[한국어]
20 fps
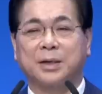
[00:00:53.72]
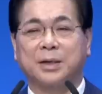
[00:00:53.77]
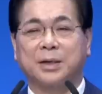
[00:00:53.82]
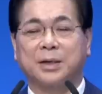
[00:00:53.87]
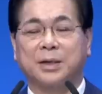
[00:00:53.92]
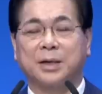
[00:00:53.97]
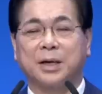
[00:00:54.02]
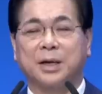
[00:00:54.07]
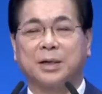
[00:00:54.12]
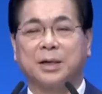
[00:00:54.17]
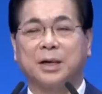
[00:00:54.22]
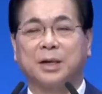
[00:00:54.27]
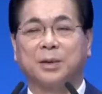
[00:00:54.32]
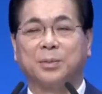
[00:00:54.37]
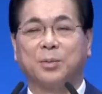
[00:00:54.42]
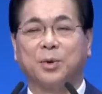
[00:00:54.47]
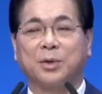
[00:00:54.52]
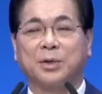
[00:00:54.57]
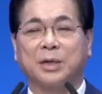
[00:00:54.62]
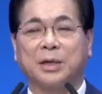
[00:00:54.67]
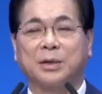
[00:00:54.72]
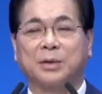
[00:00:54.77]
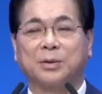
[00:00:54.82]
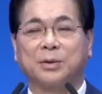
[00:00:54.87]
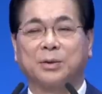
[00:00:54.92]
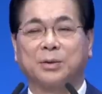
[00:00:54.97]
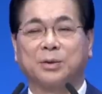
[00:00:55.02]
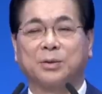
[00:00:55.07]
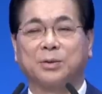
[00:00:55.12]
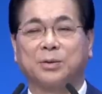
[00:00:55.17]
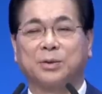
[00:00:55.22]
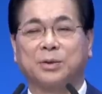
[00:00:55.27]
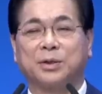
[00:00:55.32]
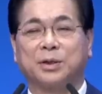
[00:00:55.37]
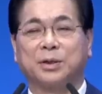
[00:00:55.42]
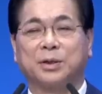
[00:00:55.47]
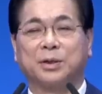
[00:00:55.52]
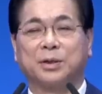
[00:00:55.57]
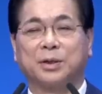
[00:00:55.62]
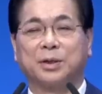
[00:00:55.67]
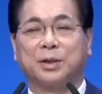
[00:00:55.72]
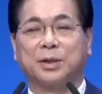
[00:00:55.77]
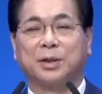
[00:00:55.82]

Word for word: 케냐에 있는 목사들도 그곳에는